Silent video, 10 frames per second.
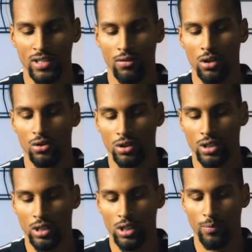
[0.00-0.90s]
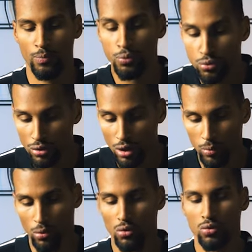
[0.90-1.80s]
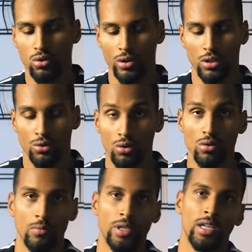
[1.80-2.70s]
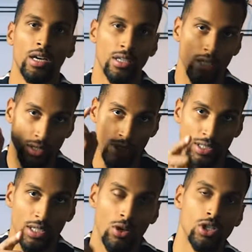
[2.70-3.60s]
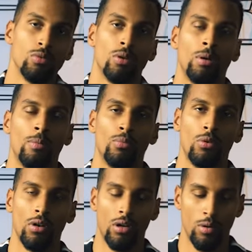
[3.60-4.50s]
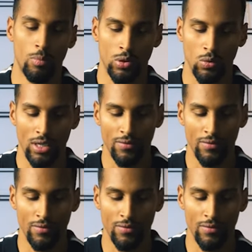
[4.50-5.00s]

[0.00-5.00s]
savoir que j'en ai plusieurs pour le coup, j'en ai deux. Il y en a un qui est utilisé en ce moment même pour, euh, pour tourner la